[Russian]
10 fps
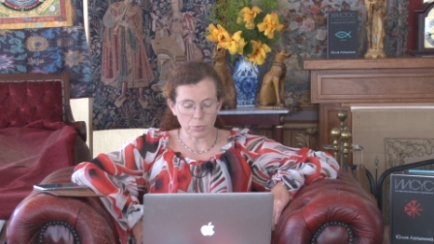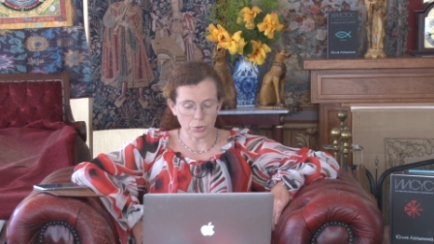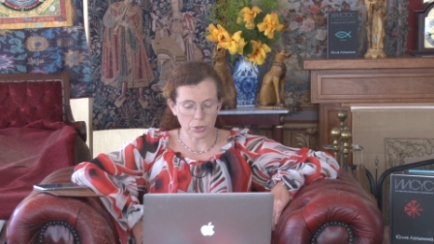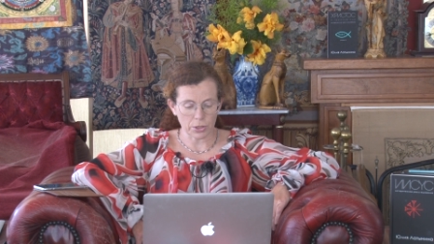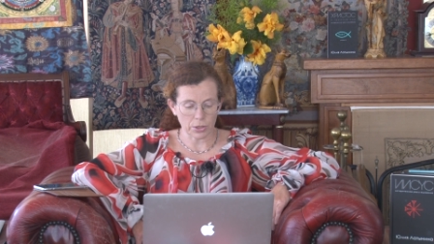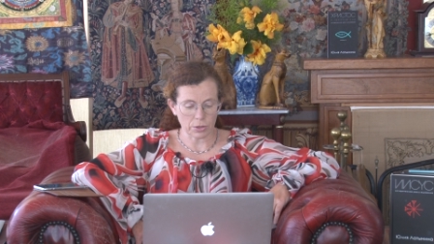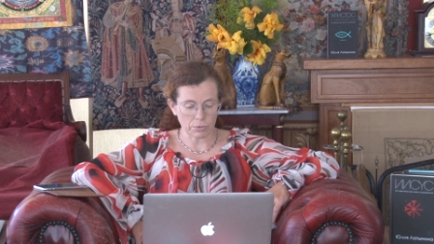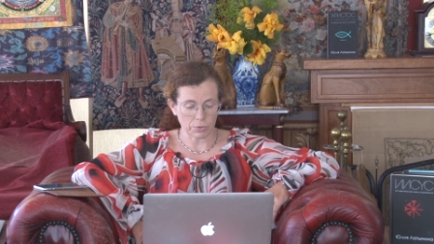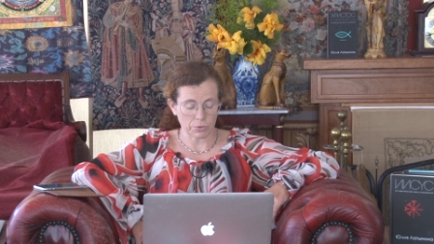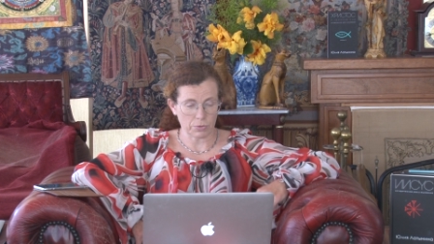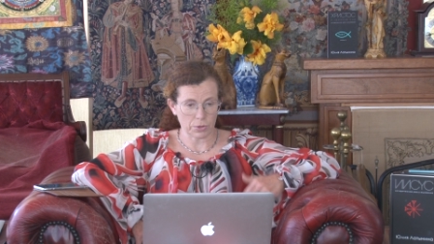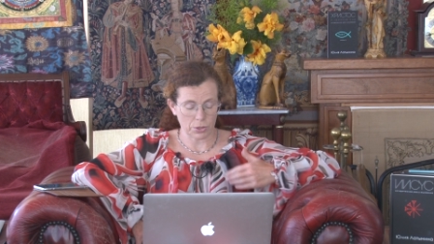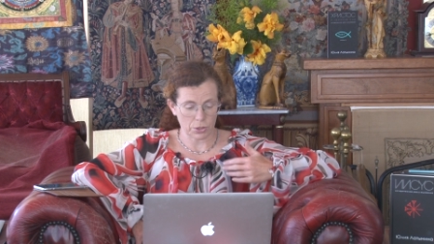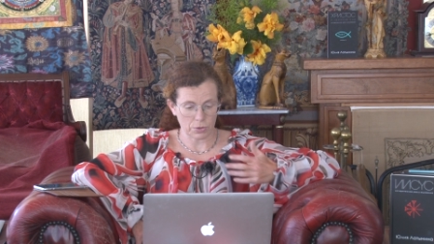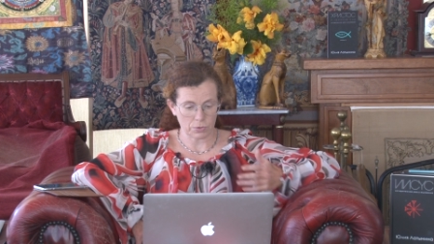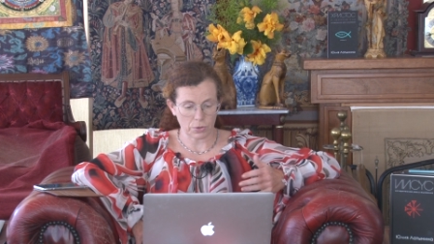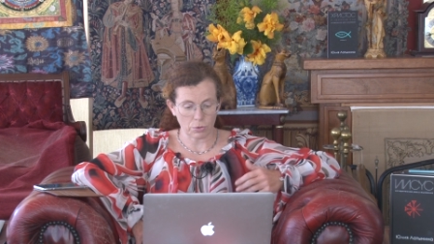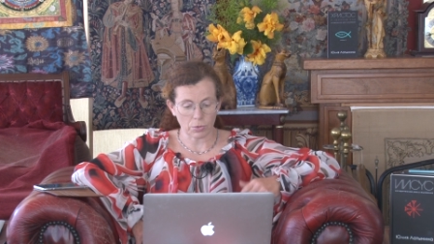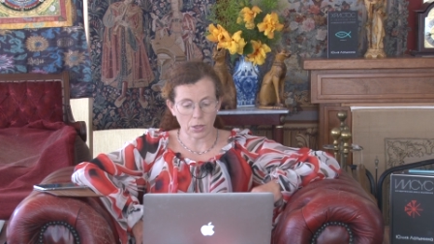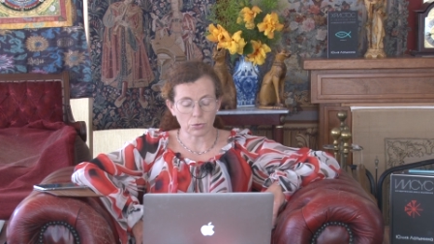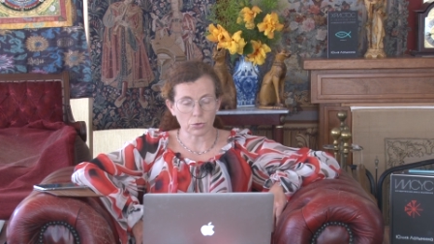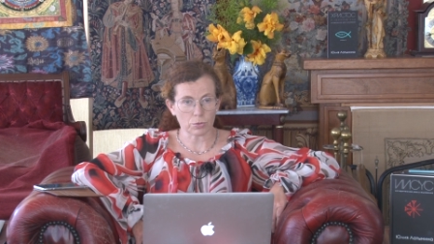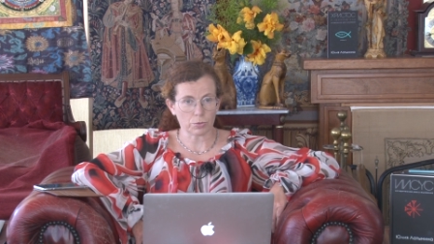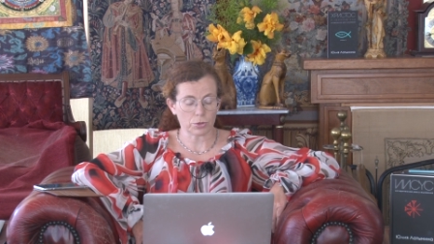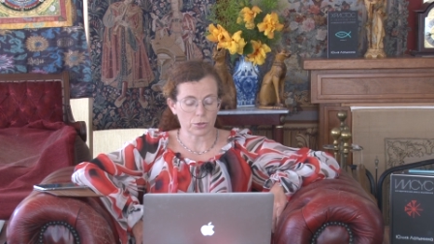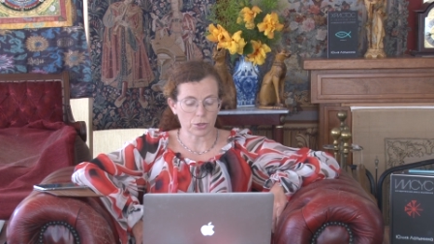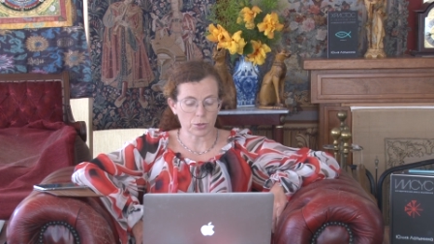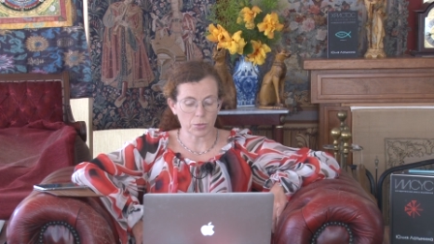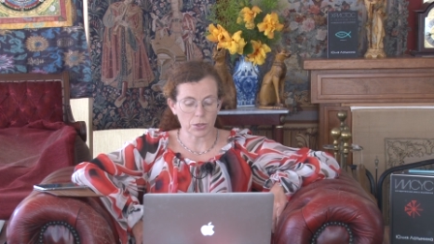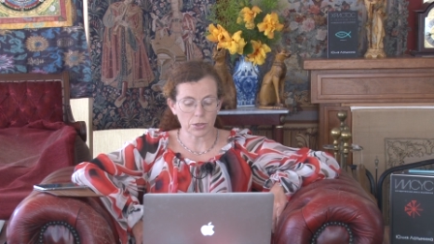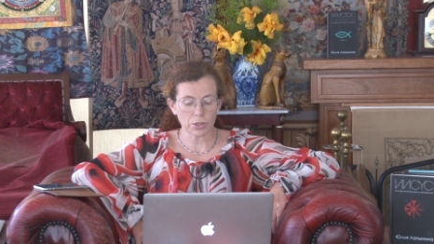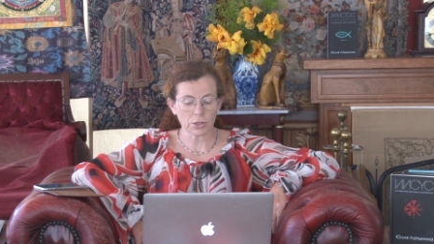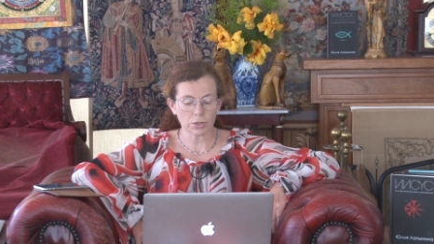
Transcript: и после этого в 2002 году запустил SpaceX,